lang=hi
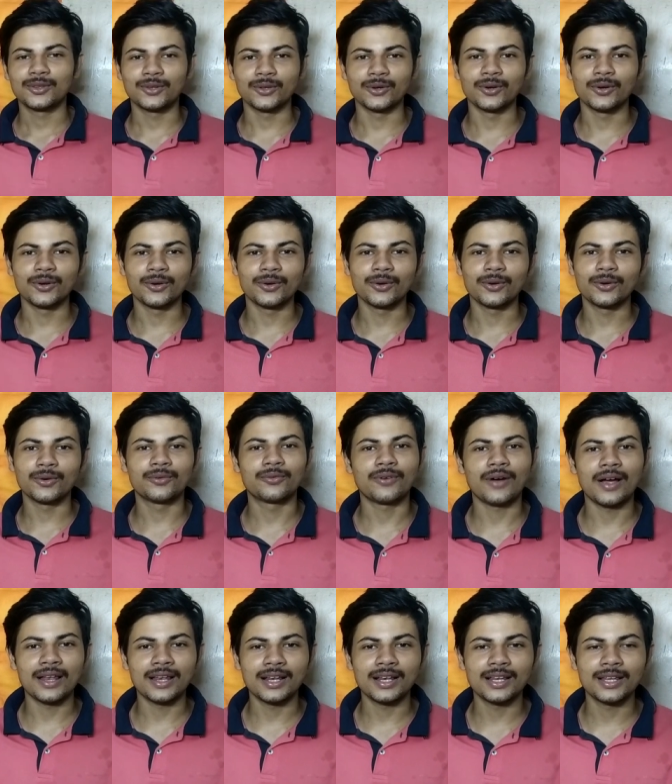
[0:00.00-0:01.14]
तो
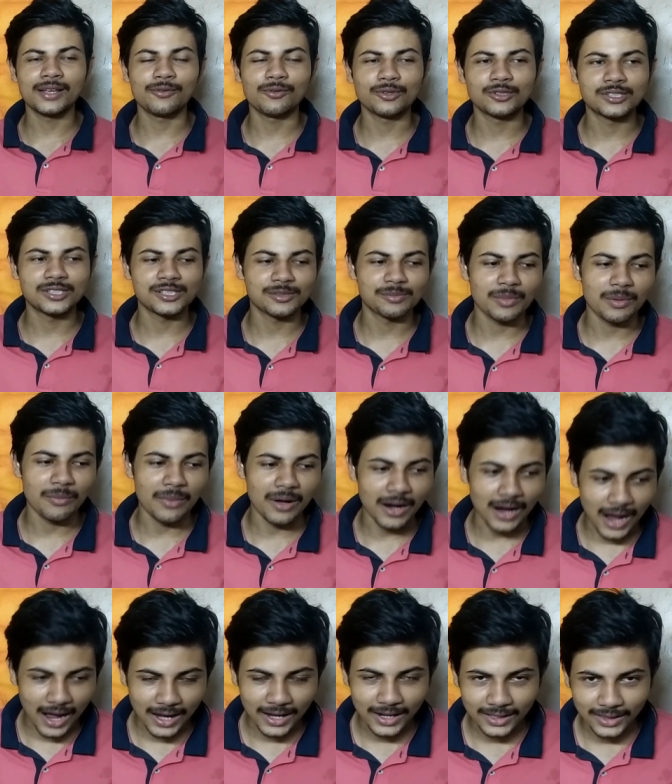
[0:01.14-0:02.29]
फाइनली वो चीज़ मैं मंगा
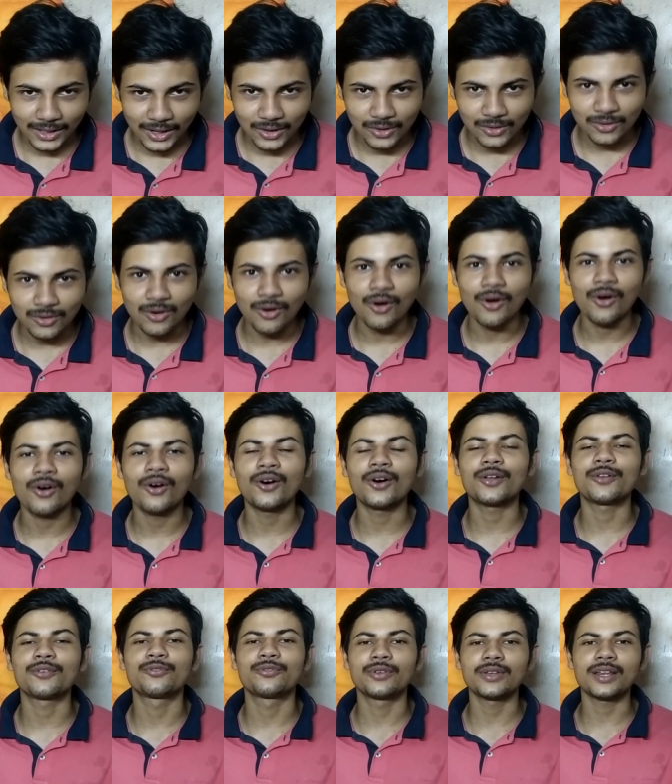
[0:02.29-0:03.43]
लेता हूँ और
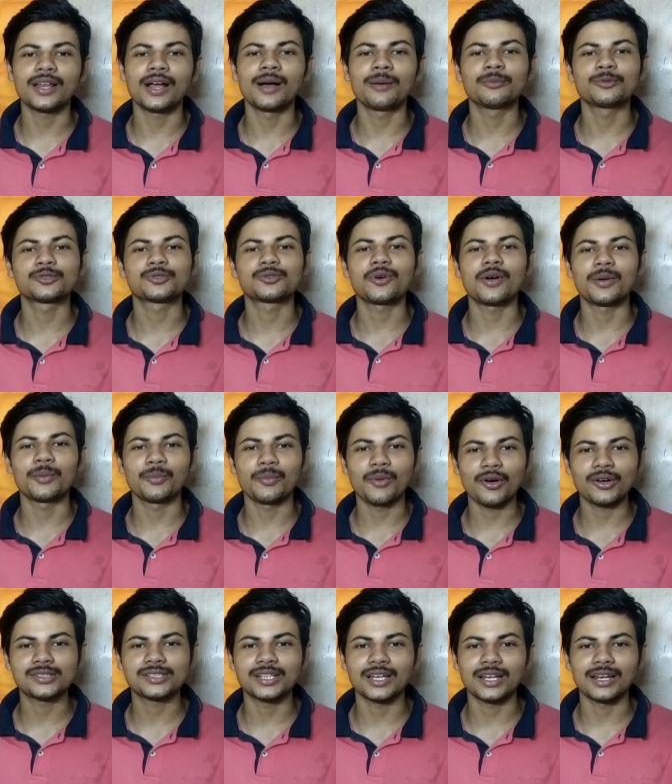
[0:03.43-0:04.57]
फिर हम उसको
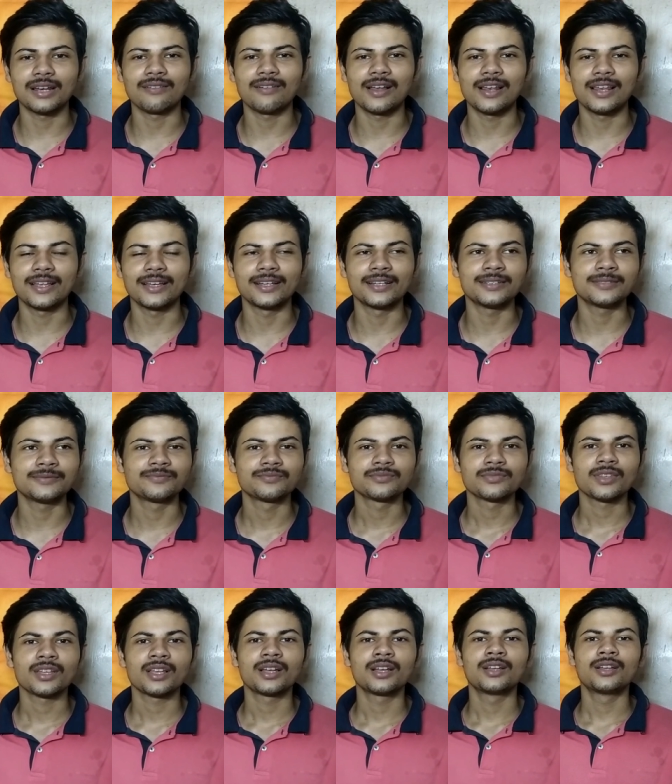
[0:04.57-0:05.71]
अनबॉक्स करने वाले हैं
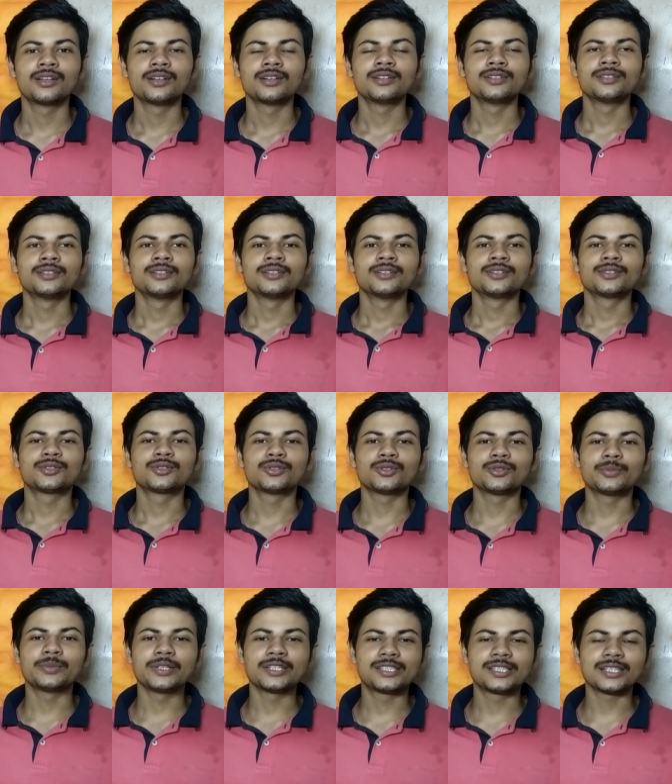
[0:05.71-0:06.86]
तो
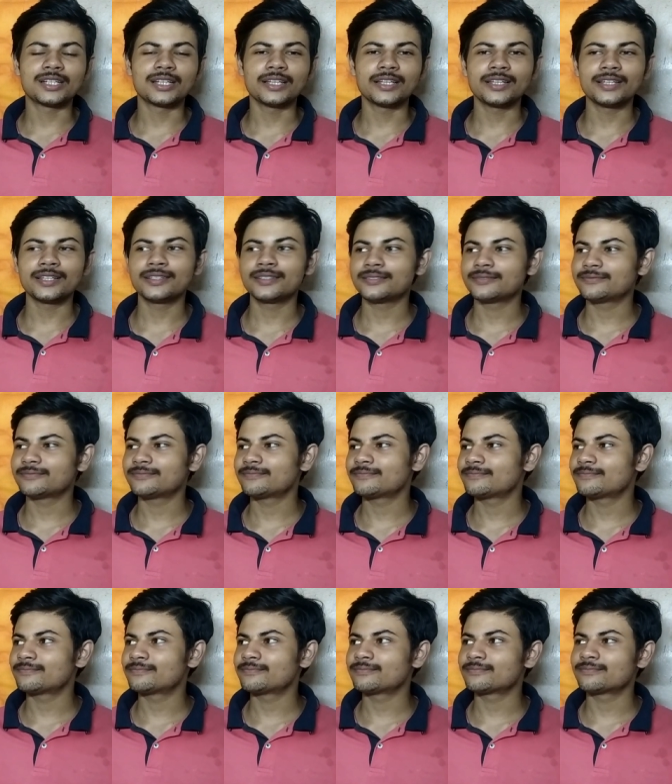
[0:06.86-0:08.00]
बेसिकली
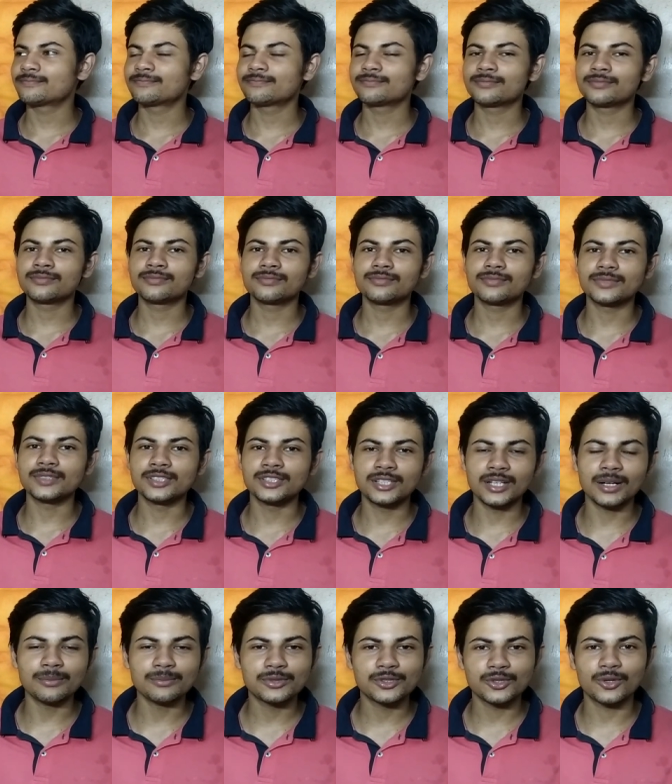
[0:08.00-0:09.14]

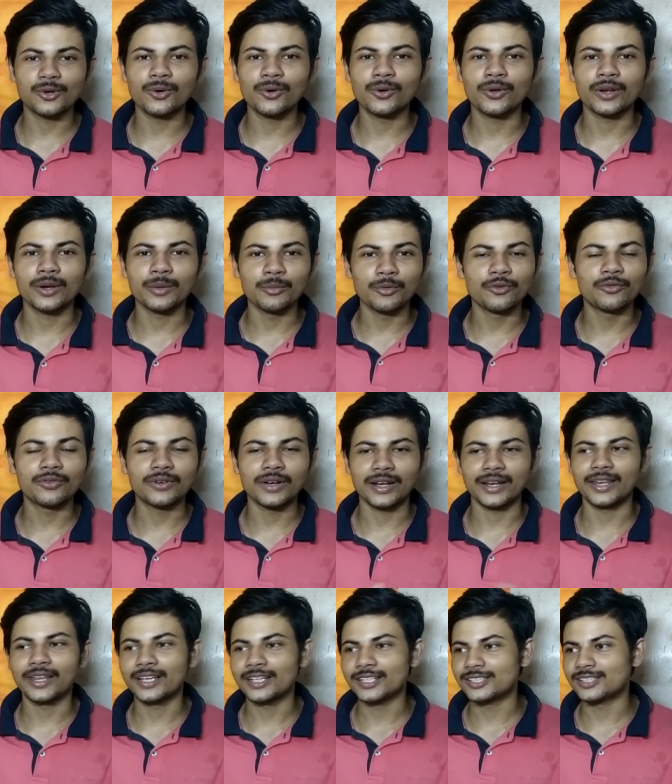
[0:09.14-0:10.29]
जम्स को रिमूव करने
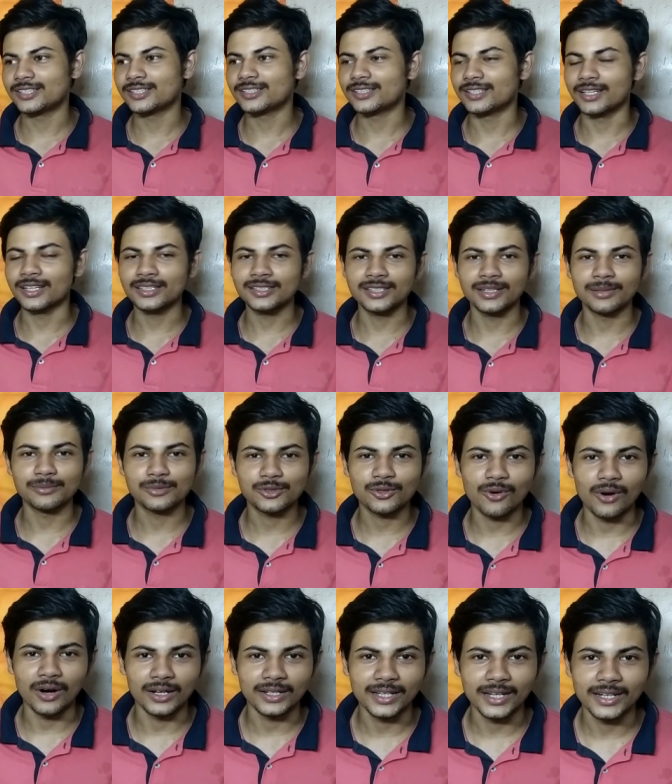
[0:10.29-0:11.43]
की चीज़ है जम्स को
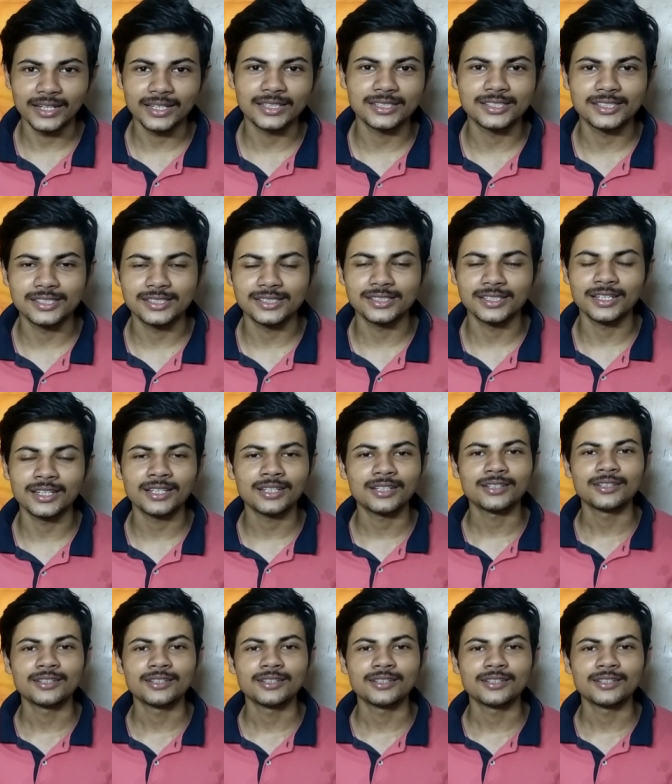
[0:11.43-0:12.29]
हटाने की चीज़ है